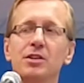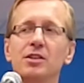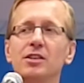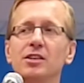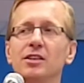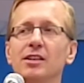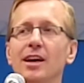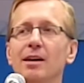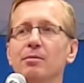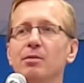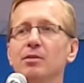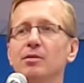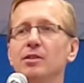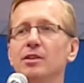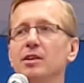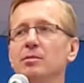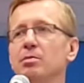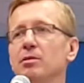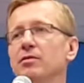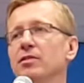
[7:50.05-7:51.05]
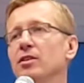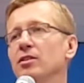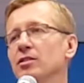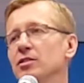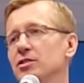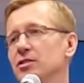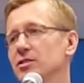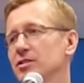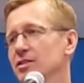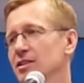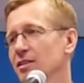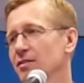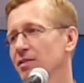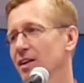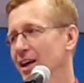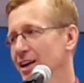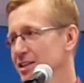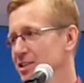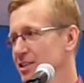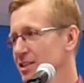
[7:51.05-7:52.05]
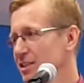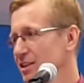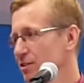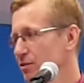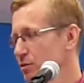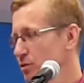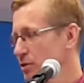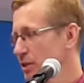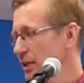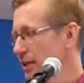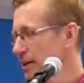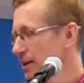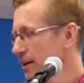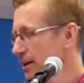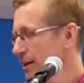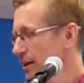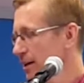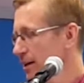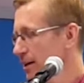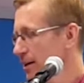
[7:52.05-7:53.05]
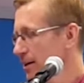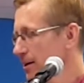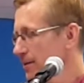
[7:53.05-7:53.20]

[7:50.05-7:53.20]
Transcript: to nie przyjdzie diabeł i nie powie chodź na flaszkę, na wodę,